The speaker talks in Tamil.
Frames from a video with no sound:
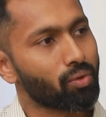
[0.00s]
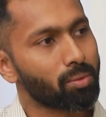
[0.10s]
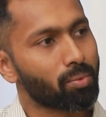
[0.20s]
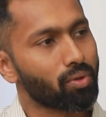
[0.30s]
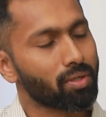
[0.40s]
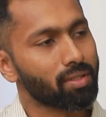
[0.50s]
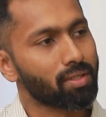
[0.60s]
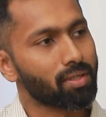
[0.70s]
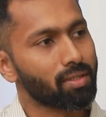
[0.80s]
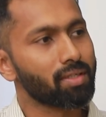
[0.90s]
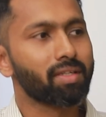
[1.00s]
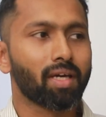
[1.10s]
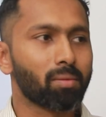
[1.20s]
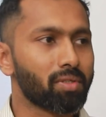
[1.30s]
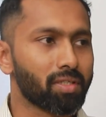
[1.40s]
கொண்டு போகிறதுன்றது
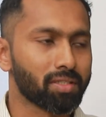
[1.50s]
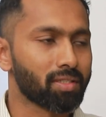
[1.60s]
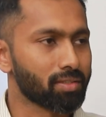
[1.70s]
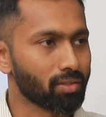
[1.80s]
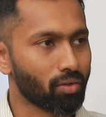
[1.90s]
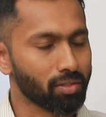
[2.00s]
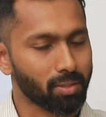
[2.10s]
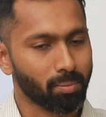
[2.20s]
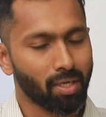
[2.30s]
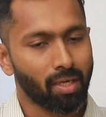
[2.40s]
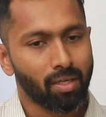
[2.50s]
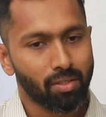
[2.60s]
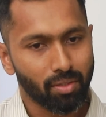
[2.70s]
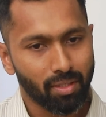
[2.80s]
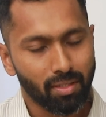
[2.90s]
ரீஹாபிலிட்டேஷன் அஸ் அ கான்செப்ட்
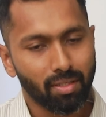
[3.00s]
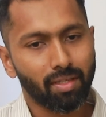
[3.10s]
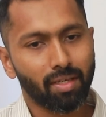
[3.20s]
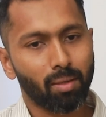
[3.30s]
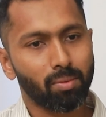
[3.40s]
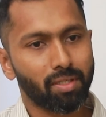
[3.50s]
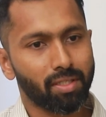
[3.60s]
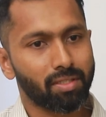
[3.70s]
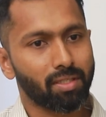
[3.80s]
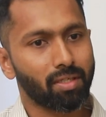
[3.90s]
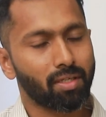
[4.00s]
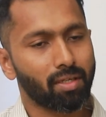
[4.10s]
ஸோ இந்த ரீஹாபிலிட்டேஷன்